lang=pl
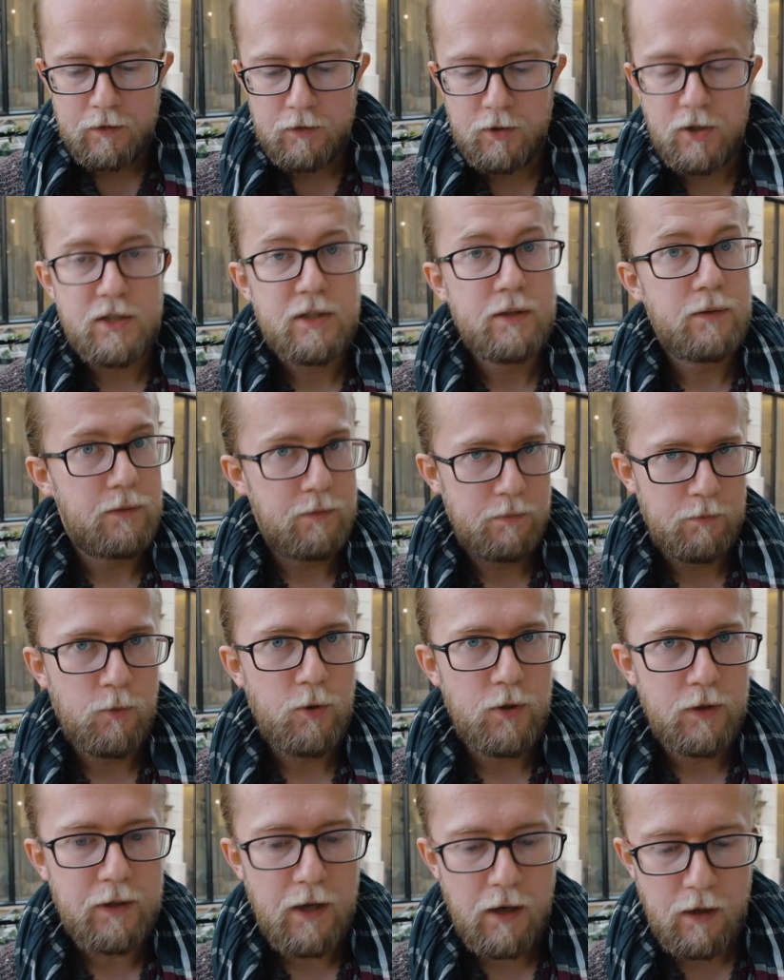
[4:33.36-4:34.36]
To jest
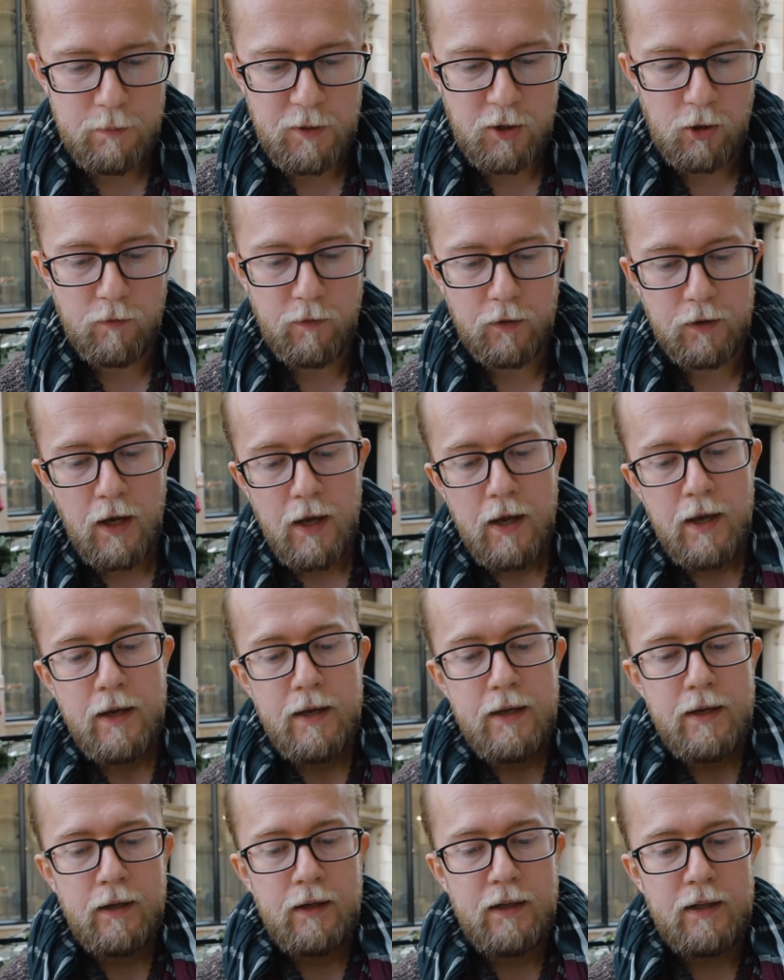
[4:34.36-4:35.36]
mój, tak, mikrofon.
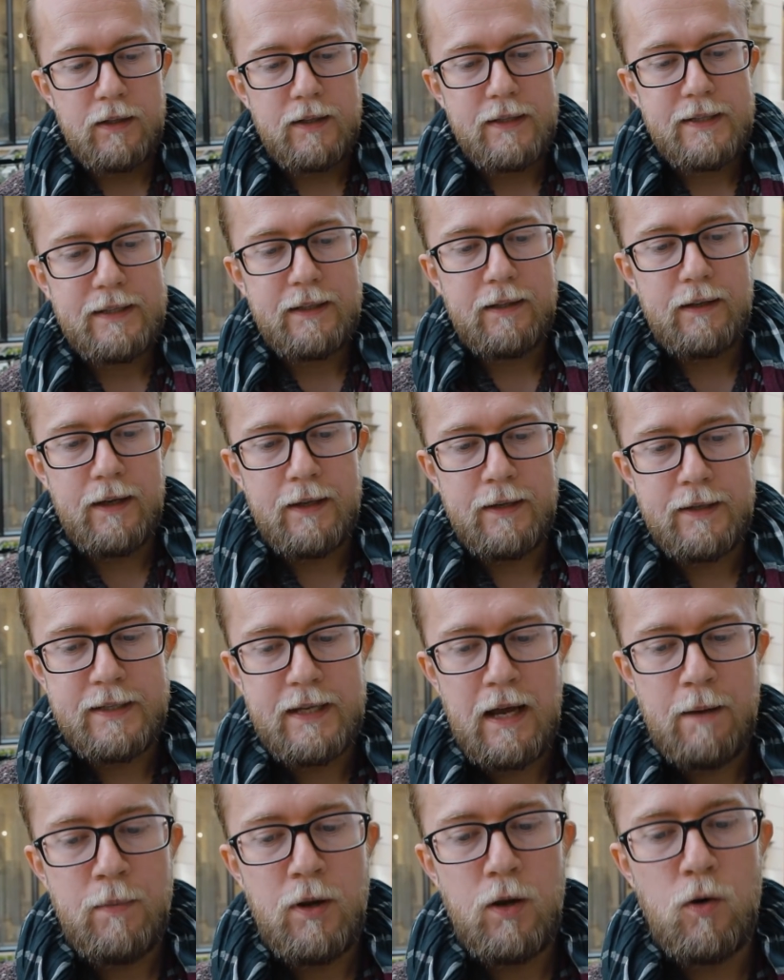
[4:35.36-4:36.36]
Kiedy
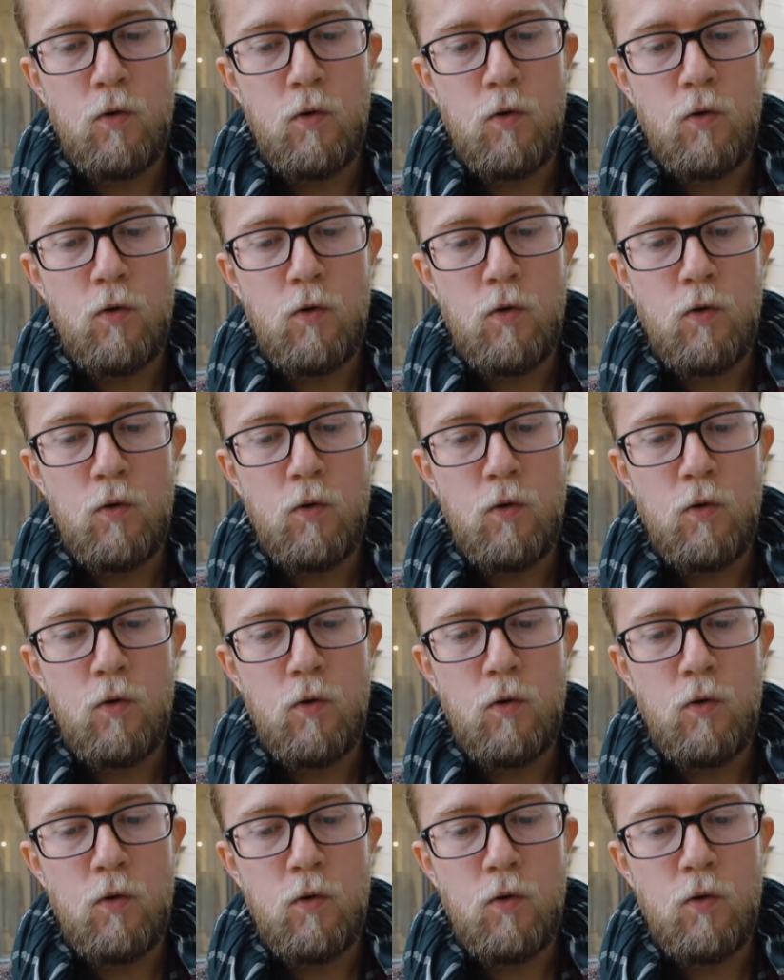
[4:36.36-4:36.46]
skręcamy